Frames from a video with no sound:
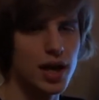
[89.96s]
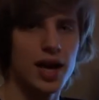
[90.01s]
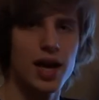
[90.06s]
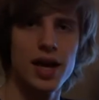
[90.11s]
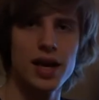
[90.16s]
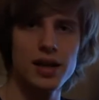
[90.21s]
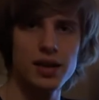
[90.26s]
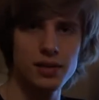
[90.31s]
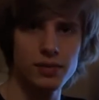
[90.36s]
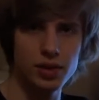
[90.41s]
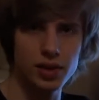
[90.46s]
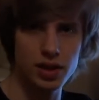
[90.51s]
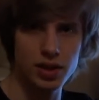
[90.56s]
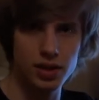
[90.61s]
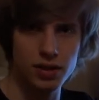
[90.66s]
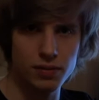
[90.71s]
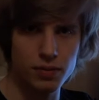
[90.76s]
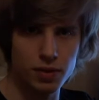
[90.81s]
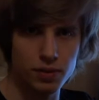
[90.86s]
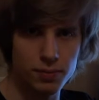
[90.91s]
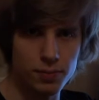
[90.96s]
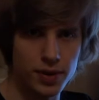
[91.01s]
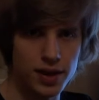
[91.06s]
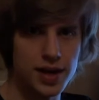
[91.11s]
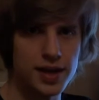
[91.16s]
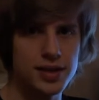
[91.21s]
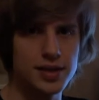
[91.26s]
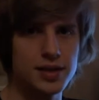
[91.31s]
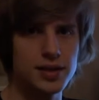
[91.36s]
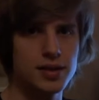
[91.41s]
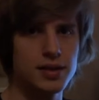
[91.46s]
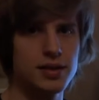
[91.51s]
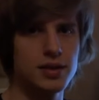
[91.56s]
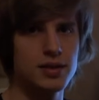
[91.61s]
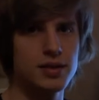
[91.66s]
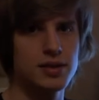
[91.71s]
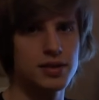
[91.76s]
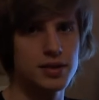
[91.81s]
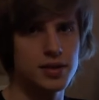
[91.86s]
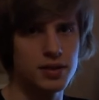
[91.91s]
Это вот этот вот праздник
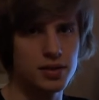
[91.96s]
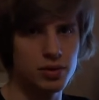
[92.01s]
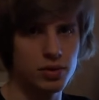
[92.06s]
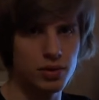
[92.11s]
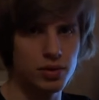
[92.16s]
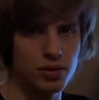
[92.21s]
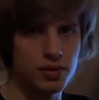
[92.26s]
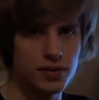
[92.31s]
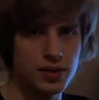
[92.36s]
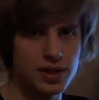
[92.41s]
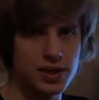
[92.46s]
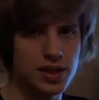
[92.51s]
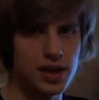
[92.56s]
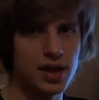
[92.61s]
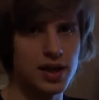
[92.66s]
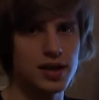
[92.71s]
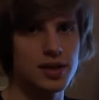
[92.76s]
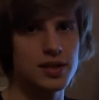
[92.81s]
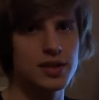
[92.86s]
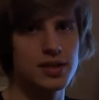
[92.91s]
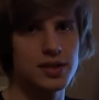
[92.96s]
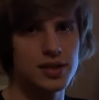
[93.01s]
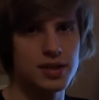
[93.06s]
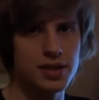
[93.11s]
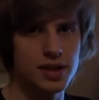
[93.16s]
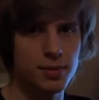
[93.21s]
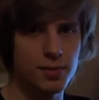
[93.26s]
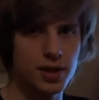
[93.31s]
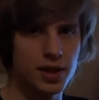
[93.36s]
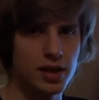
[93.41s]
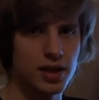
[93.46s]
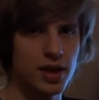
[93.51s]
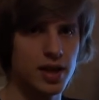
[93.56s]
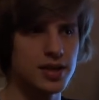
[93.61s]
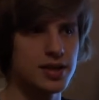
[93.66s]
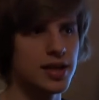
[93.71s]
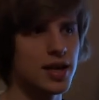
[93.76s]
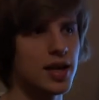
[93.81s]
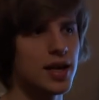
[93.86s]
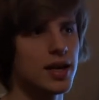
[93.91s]
с сединой на висках, со слезами на
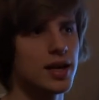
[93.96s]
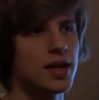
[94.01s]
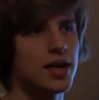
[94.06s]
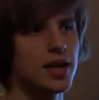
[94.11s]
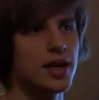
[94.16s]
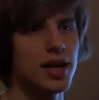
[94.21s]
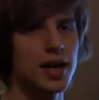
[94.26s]
глазах –